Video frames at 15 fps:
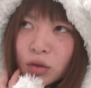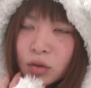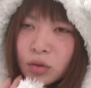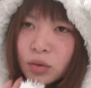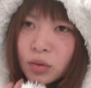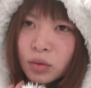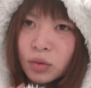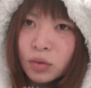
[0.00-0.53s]
い
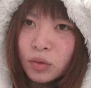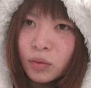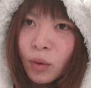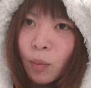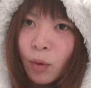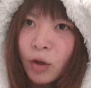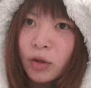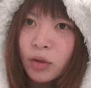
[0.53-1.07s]
う
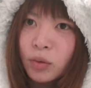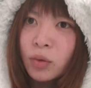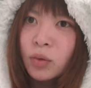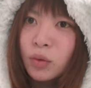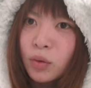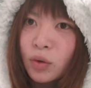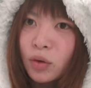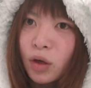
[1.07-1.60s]
のはまあいろい
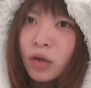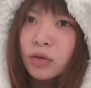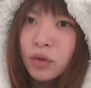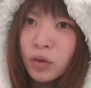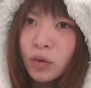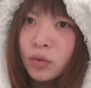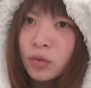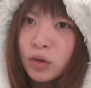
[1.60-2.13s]
ろある
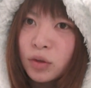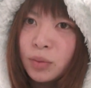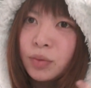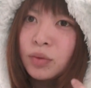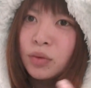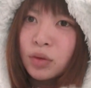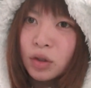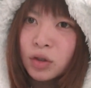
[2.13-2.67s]
んだよ自
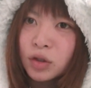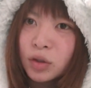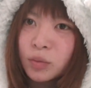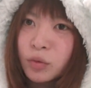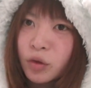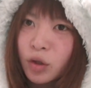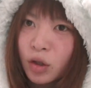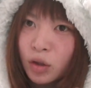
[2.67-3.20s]
分たちに
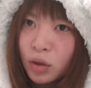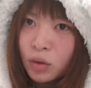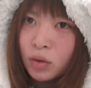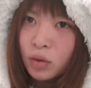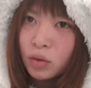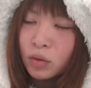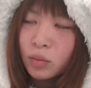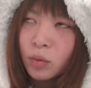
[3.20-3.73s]
向けてっ
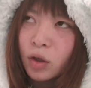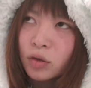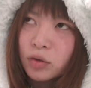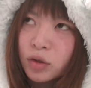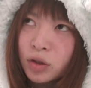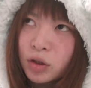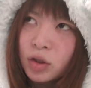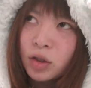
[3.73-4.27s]
ていうのもあ
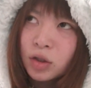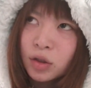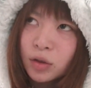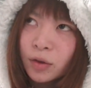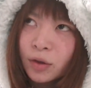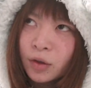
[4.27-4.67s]
るし